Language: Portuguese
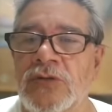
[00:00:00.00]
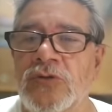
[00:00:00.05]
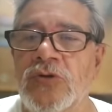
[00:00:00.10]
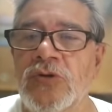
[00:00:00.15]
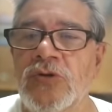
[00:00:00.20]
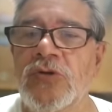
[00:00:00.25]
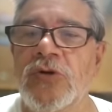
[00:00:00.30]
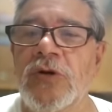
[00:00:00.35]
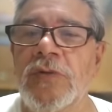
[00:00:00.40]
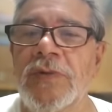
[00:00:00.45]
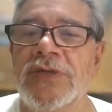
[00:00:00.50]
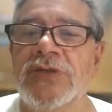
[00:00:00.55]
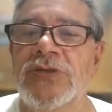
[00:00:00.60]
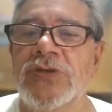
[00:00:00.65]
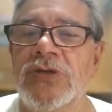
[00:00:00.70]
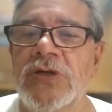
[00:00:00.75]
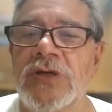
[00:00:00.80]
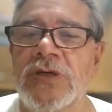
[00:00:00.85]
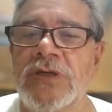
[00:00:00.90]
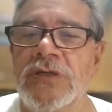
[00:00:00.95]
Tudo
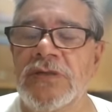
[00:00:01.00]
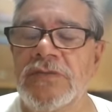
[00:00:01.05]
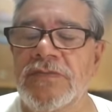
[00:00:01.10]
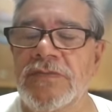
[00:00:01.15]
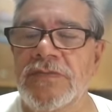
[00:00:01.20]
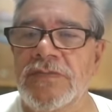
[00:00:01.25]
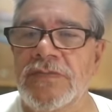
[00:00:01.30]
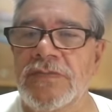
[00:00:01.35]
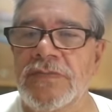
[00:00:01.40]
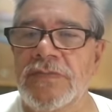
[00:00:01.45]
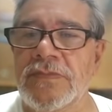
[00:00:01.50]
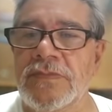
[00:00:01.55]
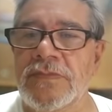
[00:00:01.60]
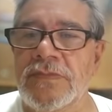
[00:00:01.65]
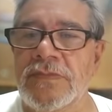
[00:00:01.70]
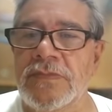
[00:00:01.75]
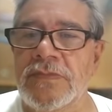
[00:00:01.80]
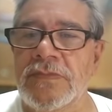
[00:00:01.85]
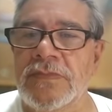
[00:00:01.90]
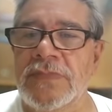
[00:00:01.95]
começou
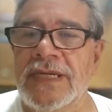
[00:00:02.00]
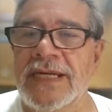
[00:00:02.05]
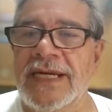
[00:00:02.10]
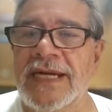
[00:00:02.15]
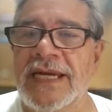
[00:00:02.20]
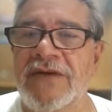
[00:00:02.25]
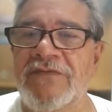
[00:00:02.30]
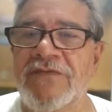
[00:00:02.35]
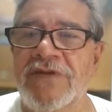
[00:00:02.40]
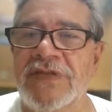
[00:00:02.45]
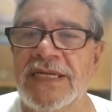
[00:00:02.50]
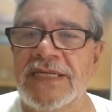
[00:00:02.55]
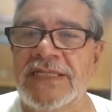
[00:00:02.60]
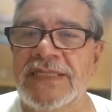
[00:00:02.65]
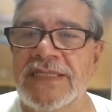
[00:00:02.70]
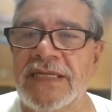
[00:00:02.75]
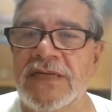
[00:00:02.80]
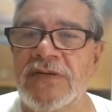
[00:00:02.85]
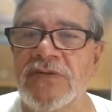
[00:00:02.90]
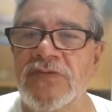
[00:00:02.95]
naquela
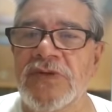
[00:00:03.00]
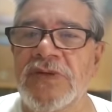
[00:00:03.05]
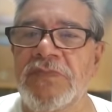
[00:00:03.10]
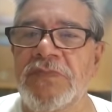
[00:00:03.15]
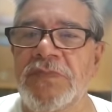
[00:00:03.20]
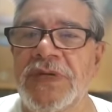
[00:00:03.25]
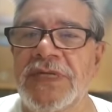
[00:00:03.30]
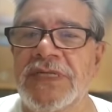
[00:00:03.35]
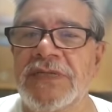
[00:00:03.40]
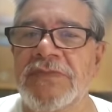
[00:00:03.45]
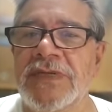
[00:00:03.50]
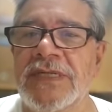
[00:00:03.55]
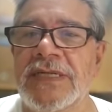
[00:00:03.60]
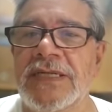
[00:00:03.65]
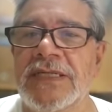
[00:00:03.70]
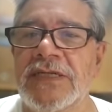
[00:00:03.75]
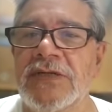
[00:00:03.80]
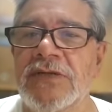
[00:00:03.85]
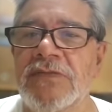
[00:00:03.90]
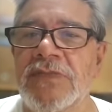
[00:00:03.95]
votação do impeachment da
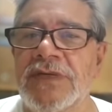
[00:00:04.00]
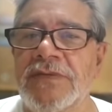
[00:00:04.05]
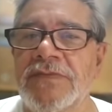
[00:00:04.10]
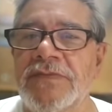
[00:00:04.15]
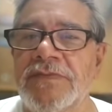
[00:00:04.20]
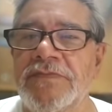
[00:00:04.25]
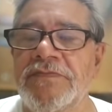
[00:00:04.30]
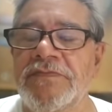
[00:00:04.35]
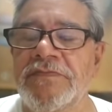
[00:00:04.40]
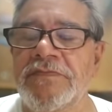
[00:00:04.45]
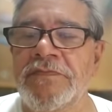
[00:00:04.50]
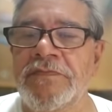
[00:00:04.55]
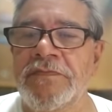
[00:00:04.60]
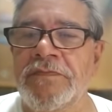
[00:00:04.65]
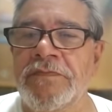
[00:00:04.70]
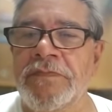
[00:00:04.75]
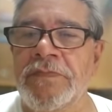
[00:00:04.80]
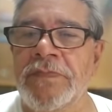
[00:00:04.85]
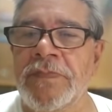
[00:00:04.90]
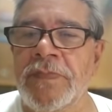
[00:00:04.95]
Dilma,
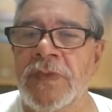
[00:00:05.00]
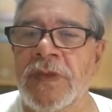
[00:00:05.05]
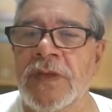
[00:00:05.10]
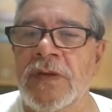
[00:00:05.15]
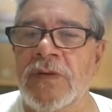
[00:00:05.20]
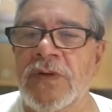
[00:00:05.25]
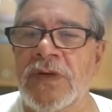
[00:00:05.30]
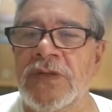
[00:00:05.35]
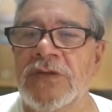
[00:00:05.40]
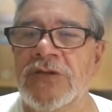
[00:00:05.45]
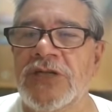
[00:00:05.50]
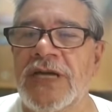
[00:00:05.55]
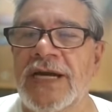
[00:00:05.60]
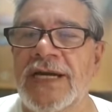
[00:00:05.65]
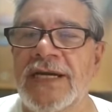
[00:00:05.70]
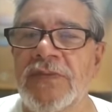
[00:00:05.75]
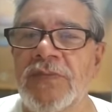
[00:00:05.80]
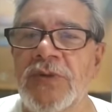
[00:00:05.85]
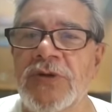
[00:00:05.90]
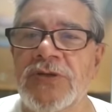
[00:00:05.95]
quando
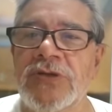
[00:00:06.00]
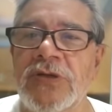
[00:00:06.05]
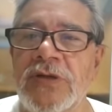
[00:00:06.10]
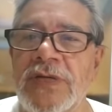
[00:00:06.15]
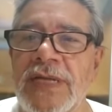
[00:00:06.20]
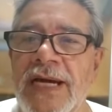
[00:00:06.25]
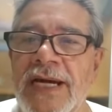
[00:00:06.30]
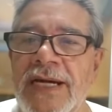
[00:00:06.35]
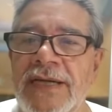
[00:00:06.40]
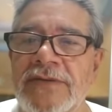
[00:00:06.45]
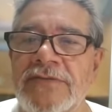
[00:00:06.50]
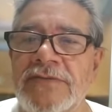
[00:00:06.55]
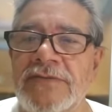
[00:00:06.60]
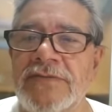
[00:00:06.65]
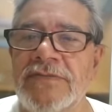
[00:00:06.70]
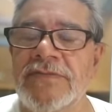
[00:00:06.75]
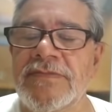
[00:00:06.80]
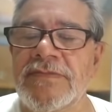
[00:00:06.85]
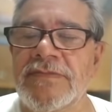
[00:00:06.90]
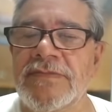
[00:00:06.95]
Jair Bolsonaro
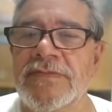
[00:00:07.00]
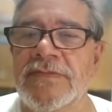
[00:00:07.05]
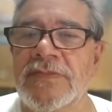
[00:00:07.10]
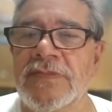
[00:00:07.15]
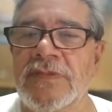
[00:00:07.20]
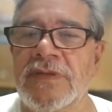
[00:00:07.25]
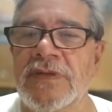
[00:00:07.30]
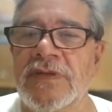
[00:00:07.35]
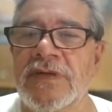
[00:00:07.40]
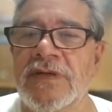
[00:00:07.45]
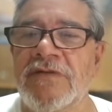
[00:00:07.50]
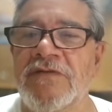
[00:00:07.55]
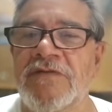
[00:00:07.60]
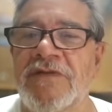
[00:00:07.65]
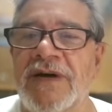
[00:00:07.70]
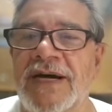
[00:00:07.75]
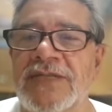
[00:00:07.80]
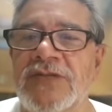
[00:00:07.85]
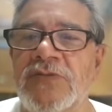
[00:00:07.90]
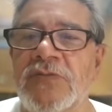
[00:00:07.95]

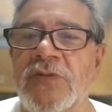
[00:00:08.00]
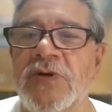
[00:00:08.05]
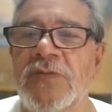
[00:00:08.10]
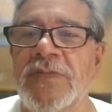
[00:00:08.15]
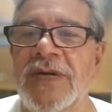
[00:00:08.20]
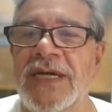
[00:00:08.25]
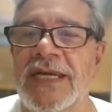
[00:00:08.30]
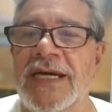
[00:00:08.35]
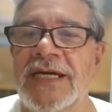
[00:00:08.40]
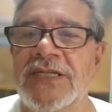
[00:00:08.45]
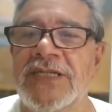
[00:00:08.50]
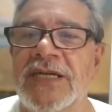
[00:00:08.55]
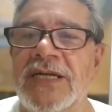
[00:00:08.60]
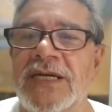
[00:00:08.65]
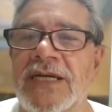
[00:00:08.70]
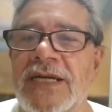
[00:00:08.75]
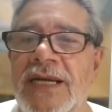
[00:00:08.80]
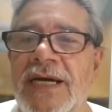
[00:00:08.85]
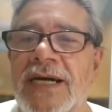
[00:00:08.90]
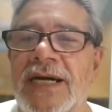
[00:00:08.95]
faz uma homenagem
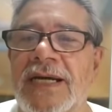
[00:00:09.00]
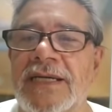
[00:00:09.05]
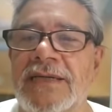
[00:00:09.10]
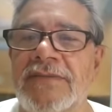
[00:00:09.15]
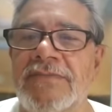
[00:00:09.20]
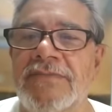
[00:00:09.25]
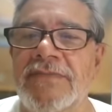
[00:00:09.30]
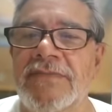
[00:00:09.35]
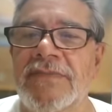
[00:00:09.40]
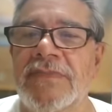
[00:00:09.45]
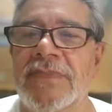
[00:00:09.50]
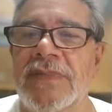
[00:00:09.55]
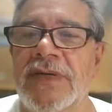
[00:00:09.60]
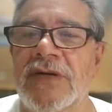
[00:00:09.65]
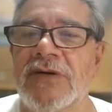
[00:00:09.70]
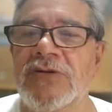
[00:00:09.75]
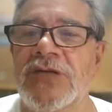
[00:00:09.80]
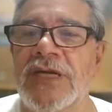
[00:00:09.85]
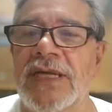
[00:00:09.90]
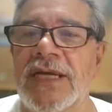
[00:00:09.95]
clara
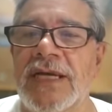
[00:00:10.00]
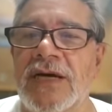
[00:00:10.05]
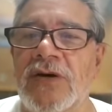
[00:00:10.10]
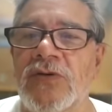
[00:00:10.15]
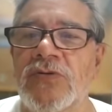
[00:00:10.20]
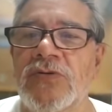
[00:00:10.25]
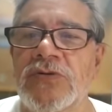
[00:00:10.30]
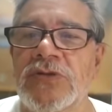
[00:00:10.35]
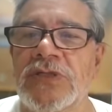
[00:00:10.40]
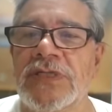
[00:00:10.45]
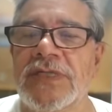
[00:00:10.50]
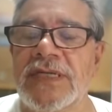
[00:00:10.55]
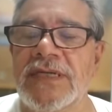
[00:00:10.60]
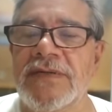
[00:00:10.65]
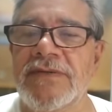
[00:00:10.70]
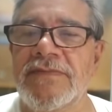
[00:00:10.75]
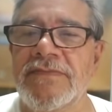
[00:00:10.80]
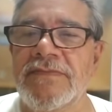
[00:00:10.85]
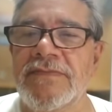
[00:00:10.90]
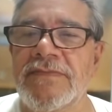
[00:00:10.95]
ao general
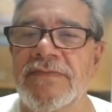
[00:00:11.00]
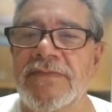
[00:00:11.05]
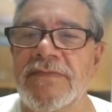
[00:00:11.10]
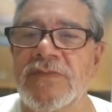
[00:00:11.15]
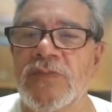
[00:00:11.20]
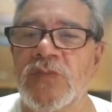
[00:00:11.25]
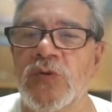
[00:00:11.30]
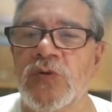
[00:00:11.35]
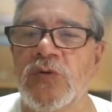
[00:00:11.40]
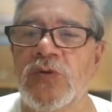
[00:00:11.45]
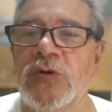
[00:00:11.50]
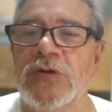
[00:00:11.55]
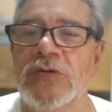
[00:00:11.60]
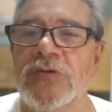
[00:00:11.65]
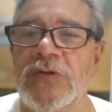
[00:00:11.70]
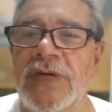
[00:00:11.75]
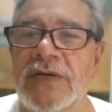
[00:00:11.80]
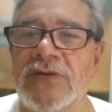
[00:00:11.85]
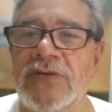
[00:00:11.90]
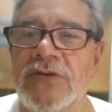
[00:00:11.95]
Ustra, o
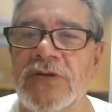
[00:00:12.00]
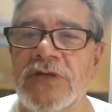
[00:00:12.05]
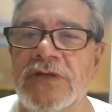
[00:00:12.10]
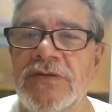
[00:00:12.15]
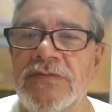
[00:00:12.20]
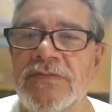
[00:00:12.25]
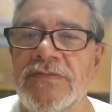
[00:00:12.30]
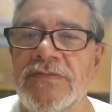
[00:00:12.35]
torturador,